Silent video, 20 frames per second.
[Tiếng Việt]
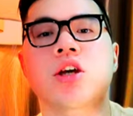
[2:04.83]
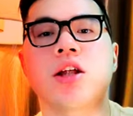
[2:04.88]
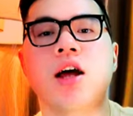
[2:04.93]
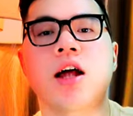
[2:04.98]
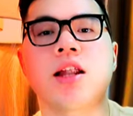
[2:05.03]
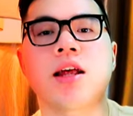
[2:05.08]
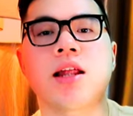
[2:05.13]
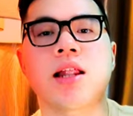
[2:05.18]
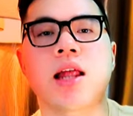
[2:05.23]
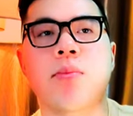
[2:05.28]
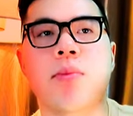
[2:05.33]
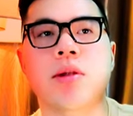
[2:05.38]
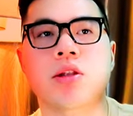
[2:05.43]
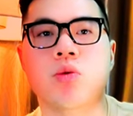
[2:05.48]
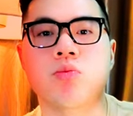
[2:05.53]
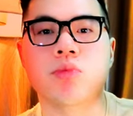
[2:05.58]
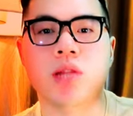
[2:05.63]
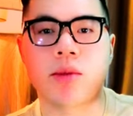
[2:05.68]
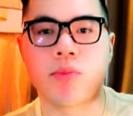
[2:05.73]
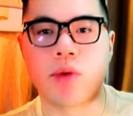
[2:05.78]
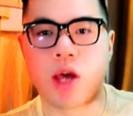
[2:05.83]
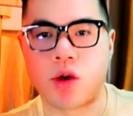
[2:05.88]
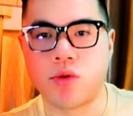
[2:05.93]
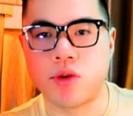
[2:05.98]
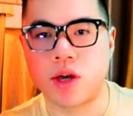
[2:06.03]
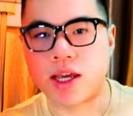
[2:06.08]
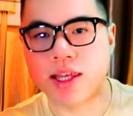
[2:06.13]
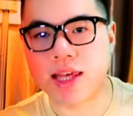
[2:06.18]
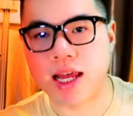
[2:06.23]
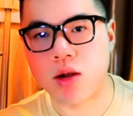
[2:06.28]
cho nên đó là mình cũng tìm hiểu
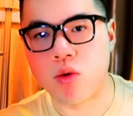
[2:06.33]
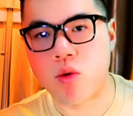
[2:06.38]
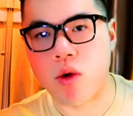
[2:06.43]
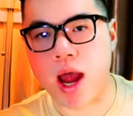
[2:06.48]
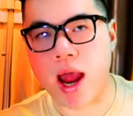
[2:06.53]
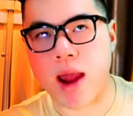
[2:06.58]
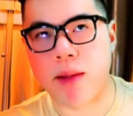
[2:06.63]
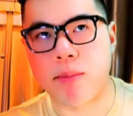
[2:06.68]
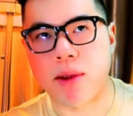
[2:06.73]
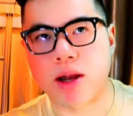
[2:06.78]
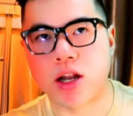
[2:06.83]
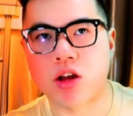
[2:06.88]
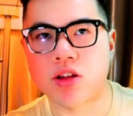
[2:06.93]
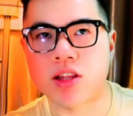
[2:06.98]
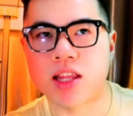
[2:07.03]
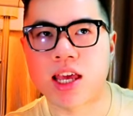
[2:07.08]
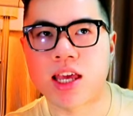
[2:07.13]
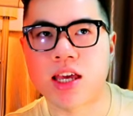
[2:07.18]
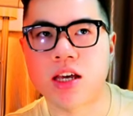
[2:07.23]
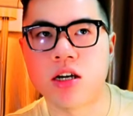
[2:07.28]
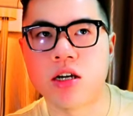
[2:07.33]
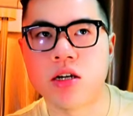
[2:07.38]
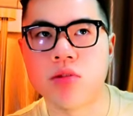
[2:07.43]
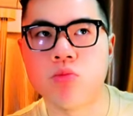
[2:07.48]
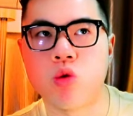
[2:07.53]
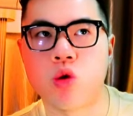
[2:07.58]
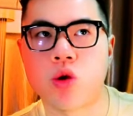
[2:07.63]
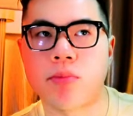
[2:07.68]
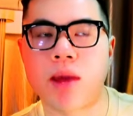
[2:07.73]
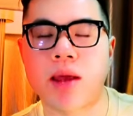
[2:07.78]
những cái chai nước hoa mà nó thiên hướng
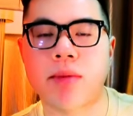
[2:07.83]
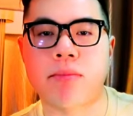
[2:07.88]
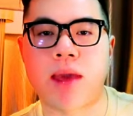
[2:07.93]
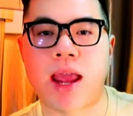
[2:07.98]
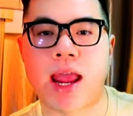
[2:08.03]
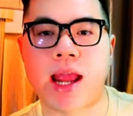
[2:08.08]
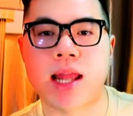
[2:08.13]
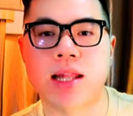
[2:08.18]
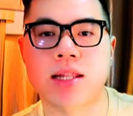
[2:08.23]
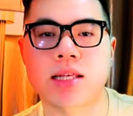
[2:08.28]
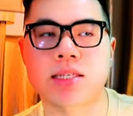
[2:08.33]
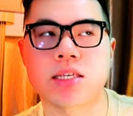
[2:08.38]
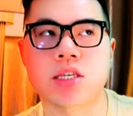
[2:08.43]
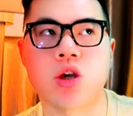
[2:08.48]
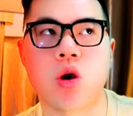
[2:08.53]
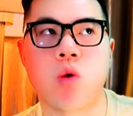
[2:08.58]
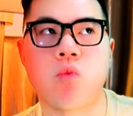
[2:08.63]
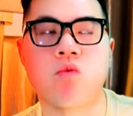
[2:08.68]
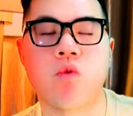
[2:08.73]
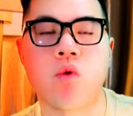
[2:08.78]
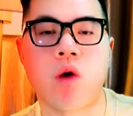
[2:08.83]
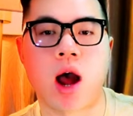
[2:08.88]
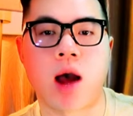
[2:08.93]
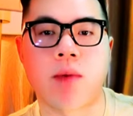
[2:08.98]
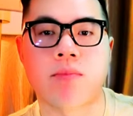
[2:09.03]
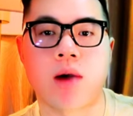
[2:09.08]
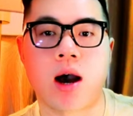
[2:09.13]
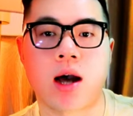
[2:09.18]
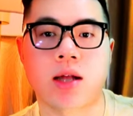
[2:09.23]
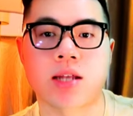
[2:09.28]
mùi mát mẻ để sử dụng phù
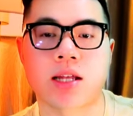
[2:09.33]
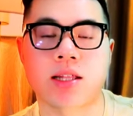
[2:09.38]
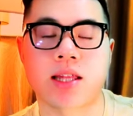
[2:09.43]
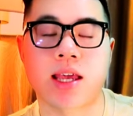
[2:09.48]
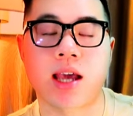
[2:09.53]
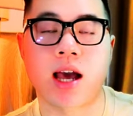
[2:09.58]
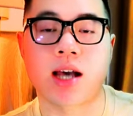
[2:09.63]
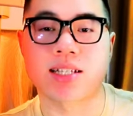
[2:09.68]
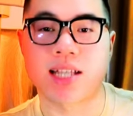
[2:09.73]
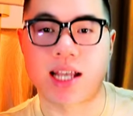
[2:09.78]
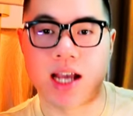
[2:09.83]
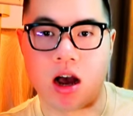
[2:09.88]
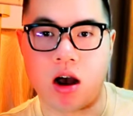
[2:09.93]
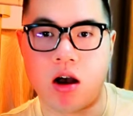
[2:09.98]
hợp ở thời tiết ở Sài